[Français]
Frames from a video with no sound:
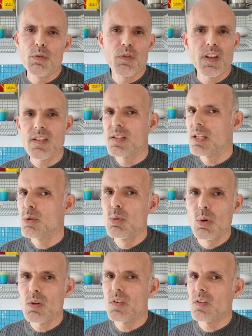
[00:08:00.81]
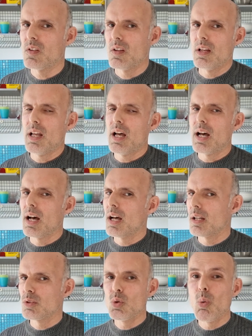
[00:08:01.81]
faire ses courses
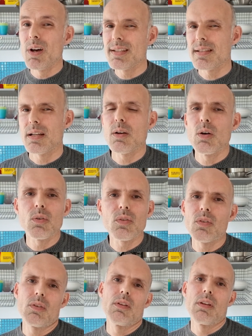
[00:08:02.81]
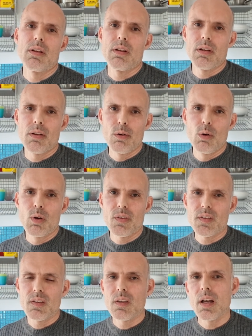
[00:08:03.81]
à 3,50 euh,
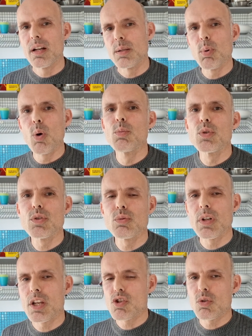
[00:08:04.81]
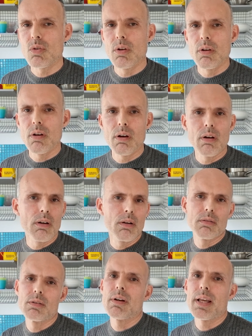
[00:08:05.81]
lorsqu'il y a les promotions de la chandeleur
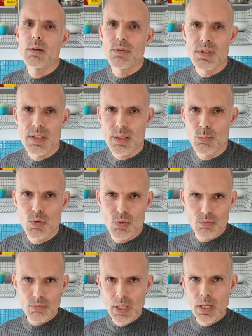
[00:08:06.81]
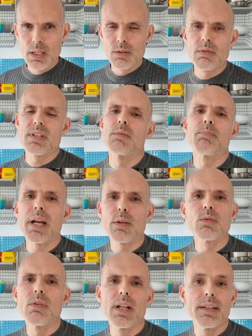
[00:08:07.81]
euh, dans la grande distribution. Donc c'est une
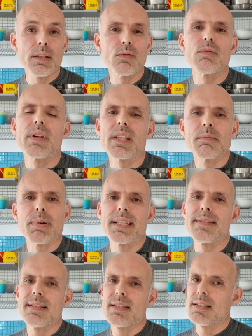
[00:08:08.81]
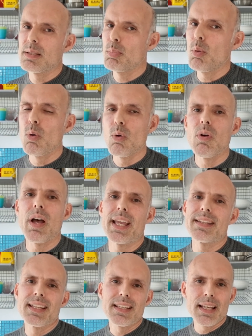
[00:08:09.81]
période de l'année, vous voyez passer des pros
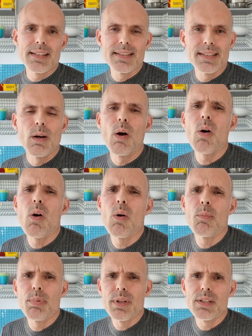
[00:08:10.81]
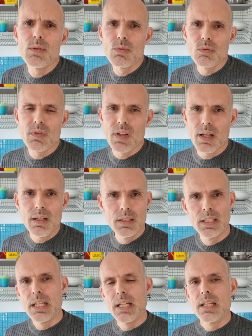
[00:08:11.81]
avec des caddies remplis de Nutella.
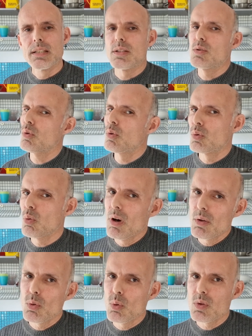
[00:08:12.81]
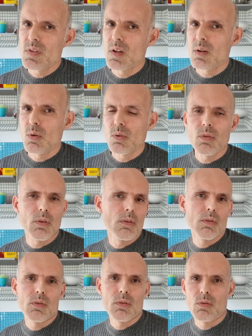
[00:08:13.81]
C'est sûr que
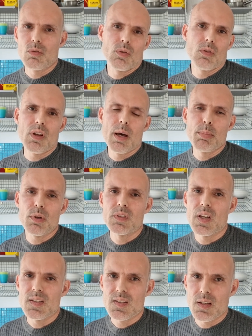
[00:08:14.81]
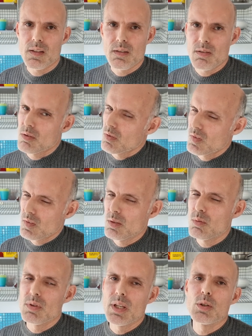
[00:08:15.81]
3,50€ sera rapporté à 5,
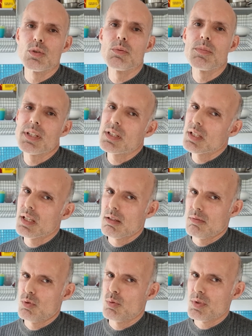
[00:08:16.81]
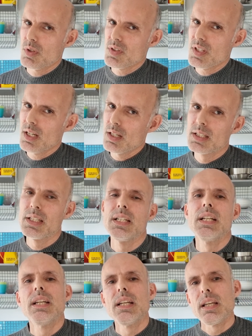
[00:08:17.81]
c'est une économie qui est substantielle.
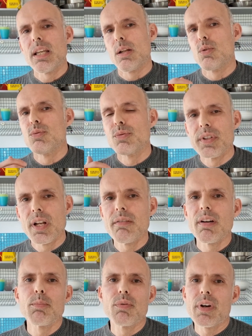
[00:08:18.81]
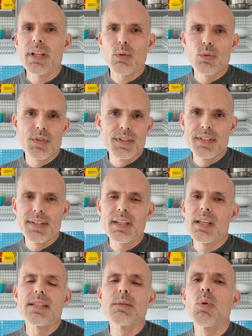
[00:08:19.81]
Et le Nutella va pouvoir être utilisé
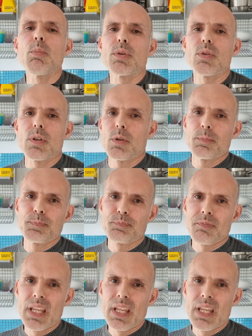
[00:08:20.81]
quasiment pendant un an.